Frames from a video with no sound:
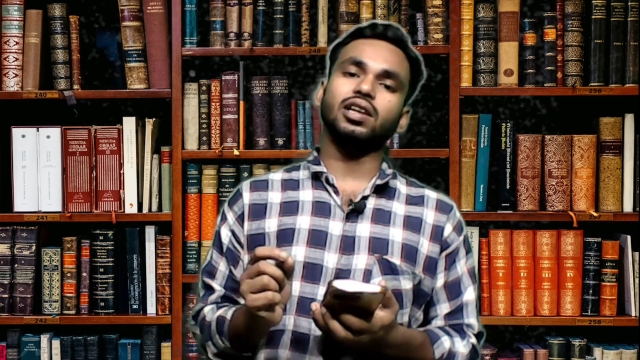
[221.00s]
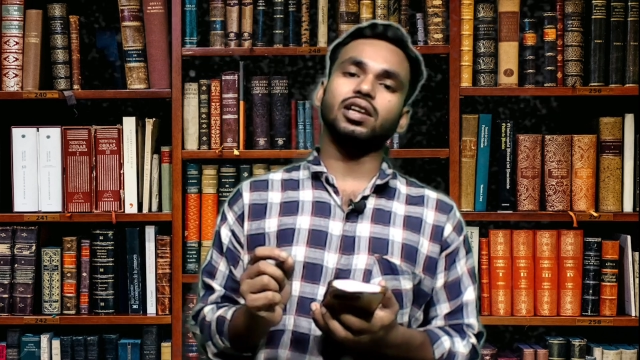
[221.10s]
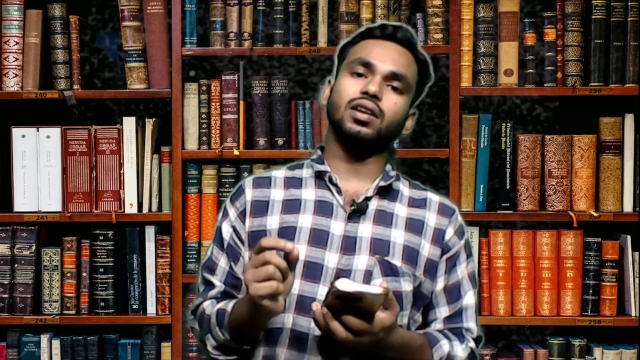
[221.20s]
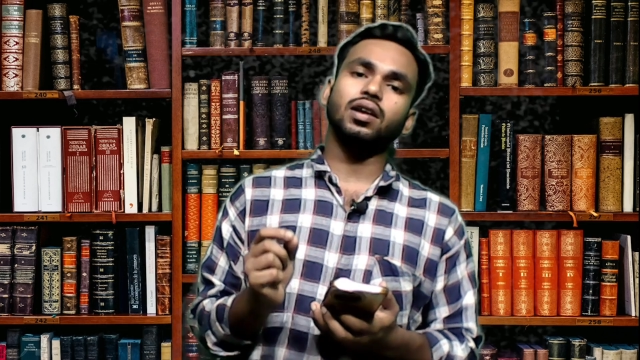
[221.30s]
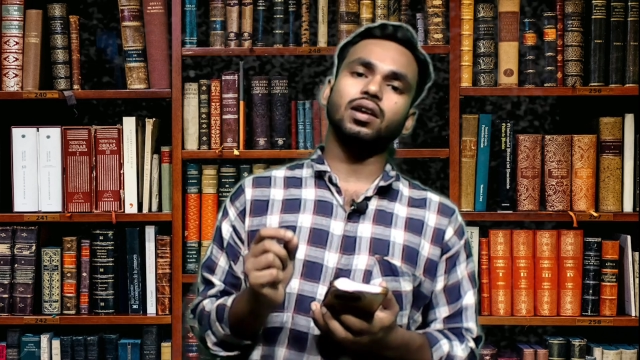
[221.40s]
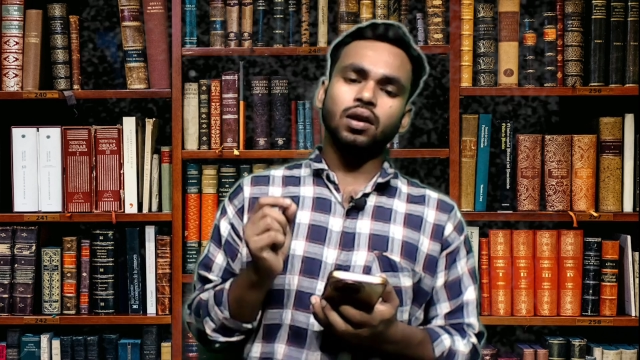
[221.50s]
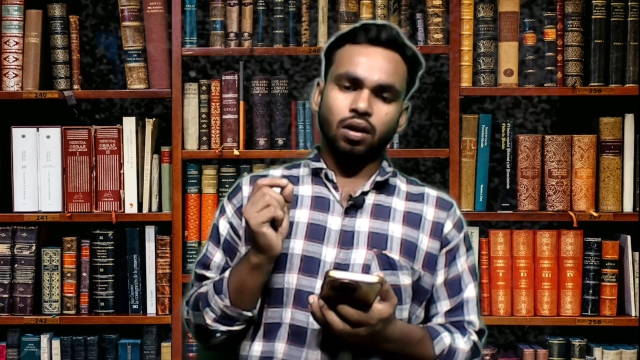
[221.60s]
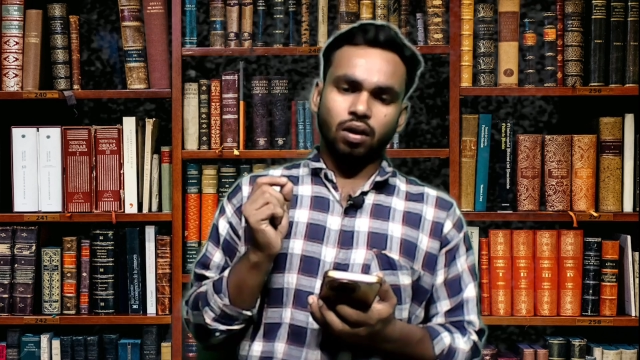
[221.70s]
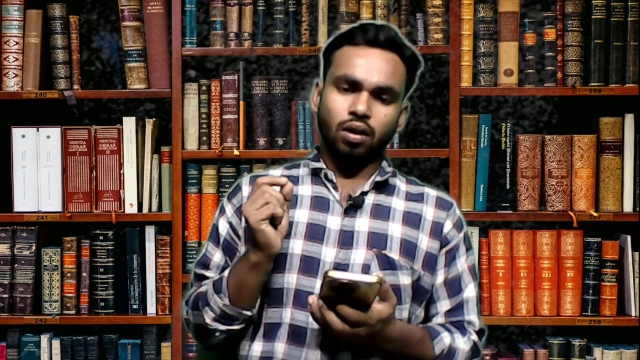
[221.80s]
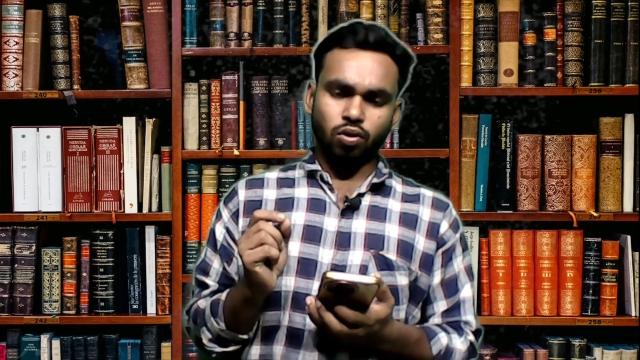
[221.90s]
ক্ষেত্রে
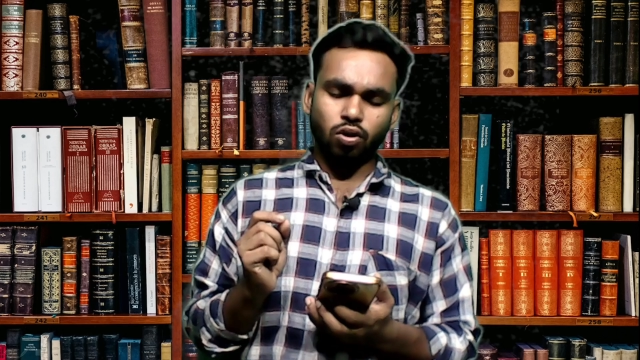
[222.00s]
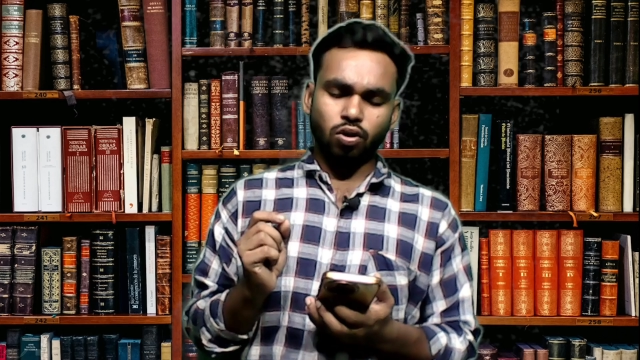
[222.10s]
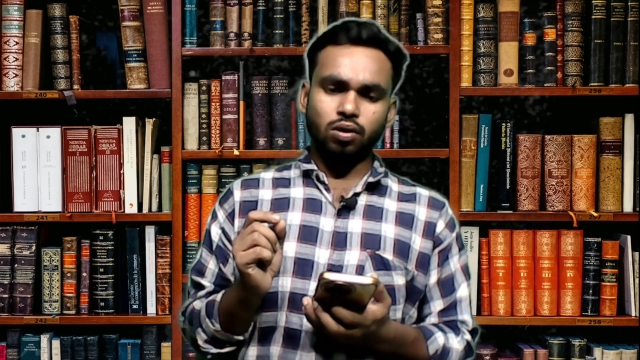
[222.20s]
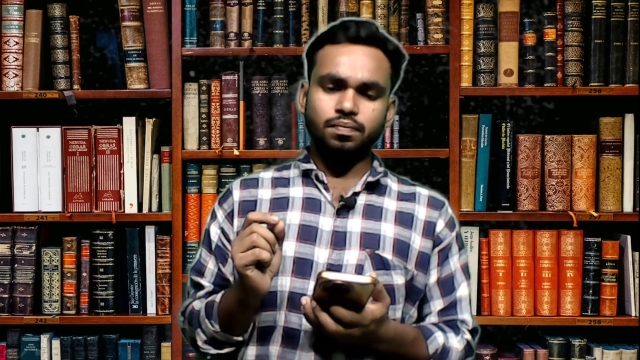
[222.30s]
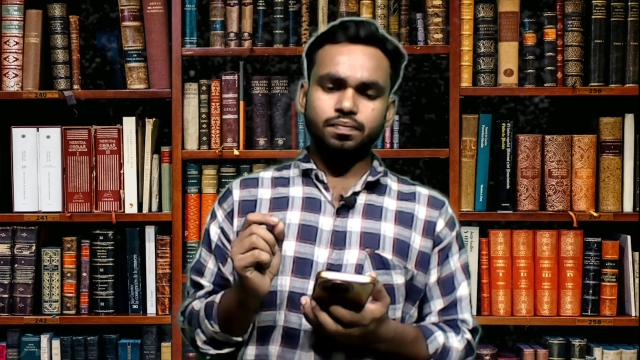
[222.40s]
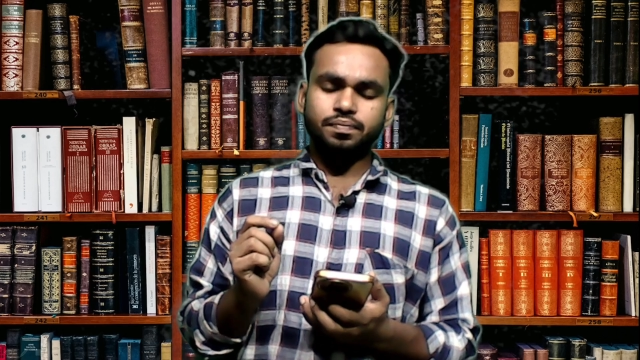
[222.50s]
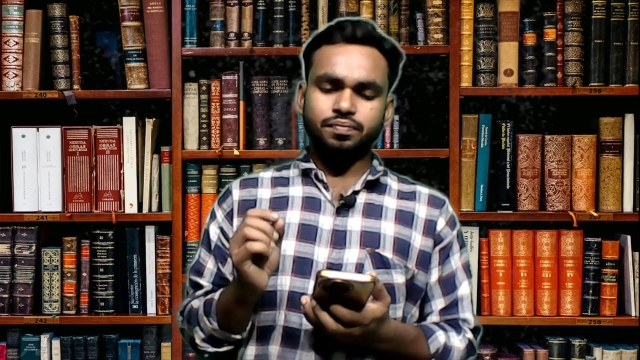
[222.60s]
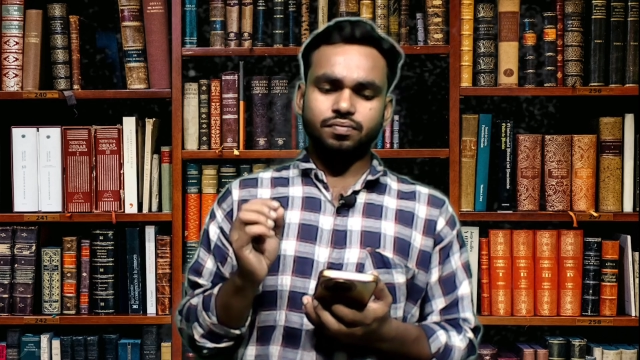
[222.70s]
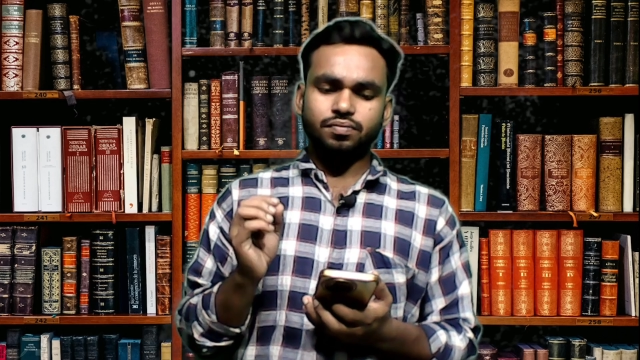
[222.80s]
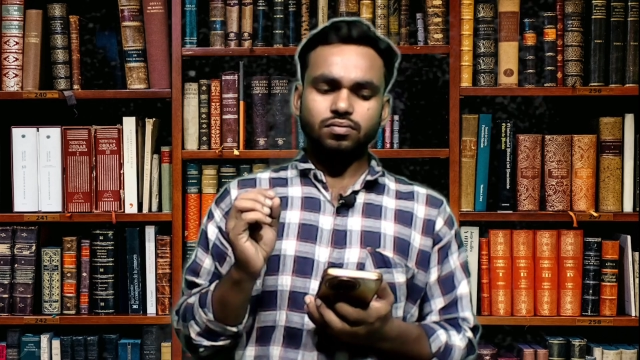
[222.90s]
কোনো রকম
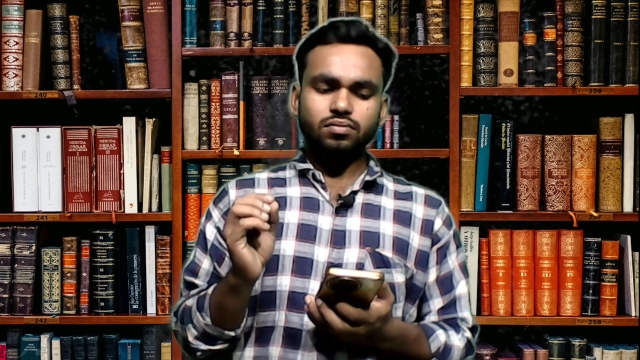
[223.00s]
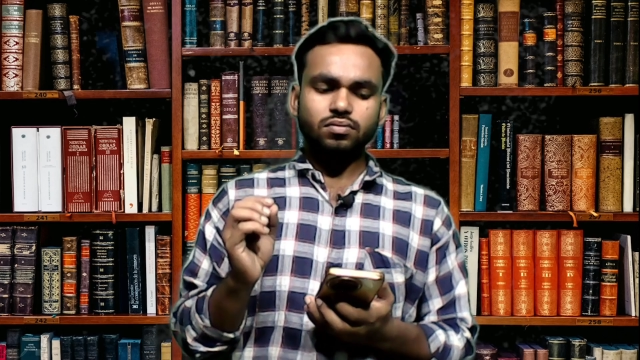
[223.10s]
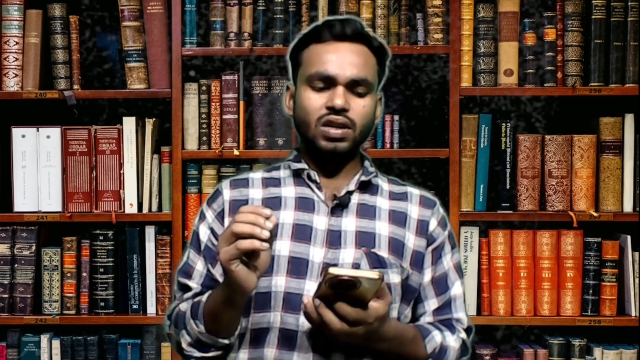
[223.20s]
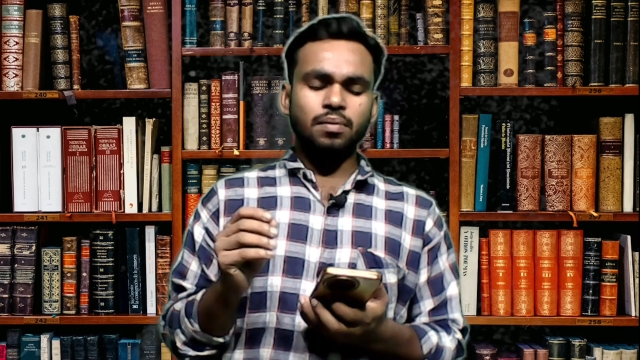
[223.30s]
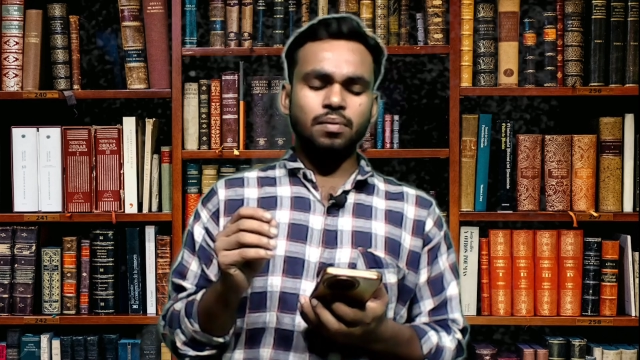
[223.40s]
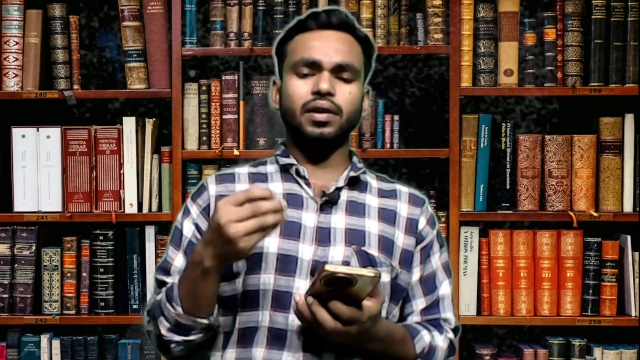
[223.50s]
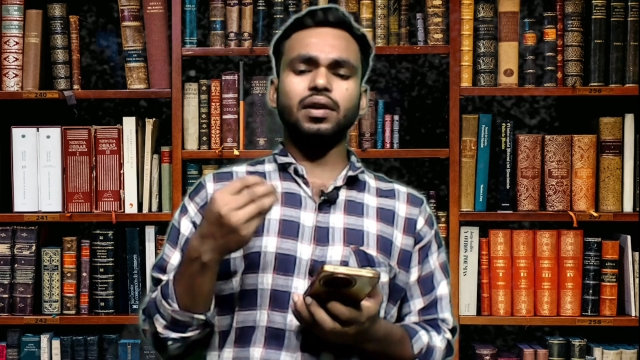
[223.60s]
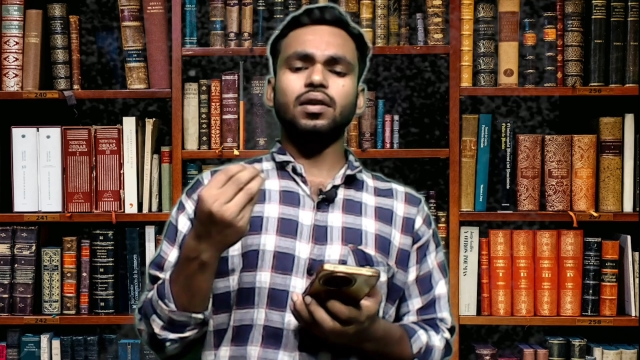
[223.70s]
মানে